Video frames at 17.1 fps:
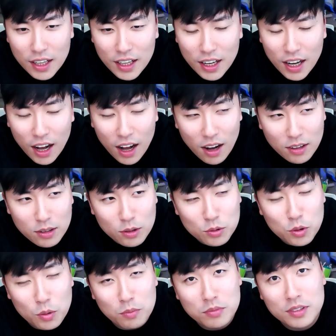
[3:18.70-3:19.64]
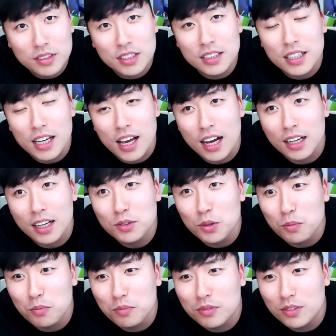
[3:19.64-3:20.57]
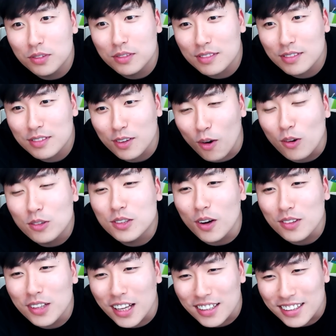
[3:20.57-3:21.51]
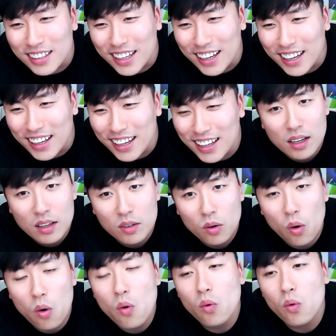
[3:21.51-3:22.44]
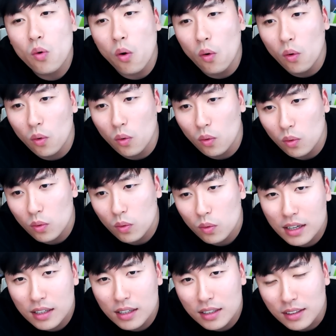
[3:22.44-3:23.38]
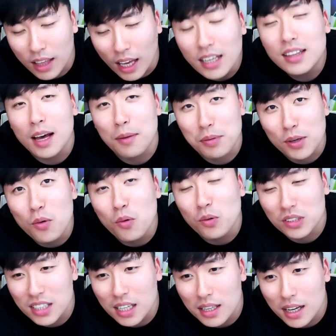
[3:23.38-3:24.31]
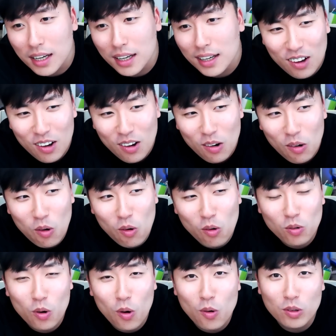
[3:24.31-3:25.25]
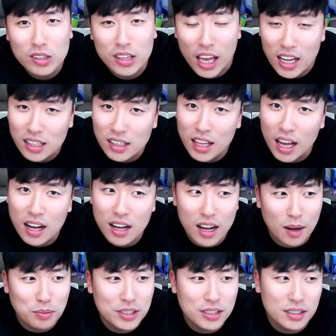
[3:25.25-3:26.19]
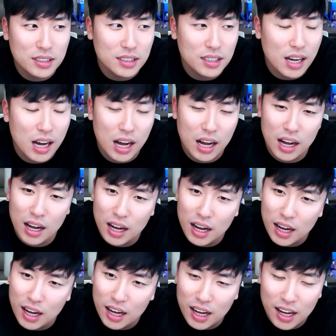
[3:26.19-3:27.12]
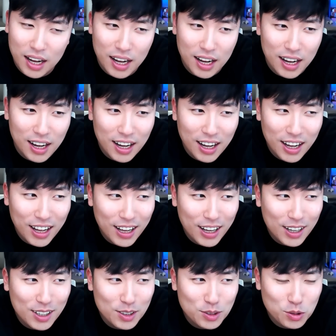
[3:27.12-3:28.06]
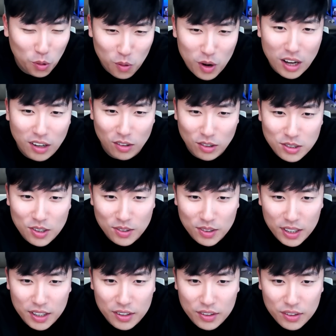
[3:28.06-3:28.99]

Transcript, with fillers: 아 그리고 좀 진짜 약간 좀 걱정되는 게 홍콩 데이터 비용 있잖아 홍콩 데이터 값이 아 졸라 걱정돼요